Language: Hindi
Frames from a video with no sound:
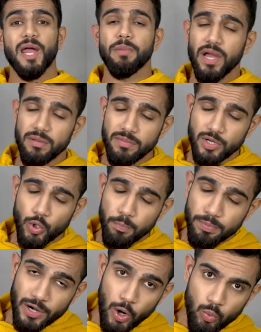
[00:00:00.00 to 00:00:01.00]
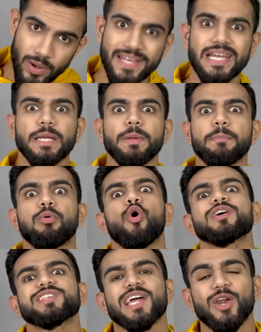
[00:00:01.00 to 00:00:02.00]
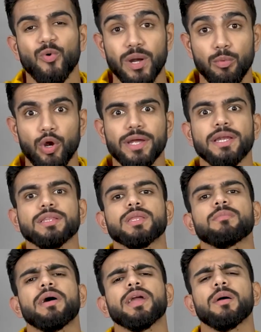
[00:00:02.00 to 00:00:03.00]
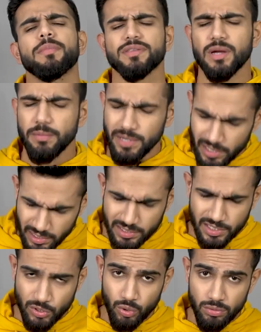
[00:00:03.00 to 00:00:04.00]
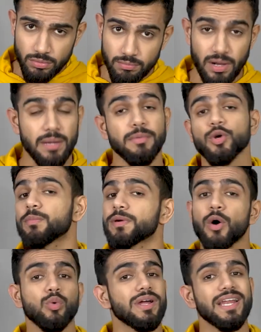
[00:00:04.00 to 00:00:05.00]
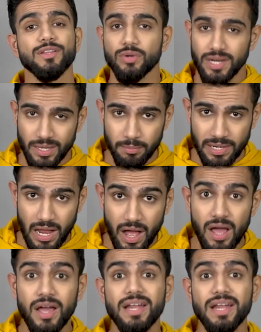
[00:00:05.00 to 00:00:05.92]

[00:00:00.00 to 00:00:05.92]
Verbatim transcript: एंड भाई मेरे को ब्राउन वाले के लिए भी बहुत सारे लोगों ने बोला कि नितिन भाई हमें इसका भी लिंक दे दो भाई मेरे को ब्राउन का लिंक तो नहीं मिला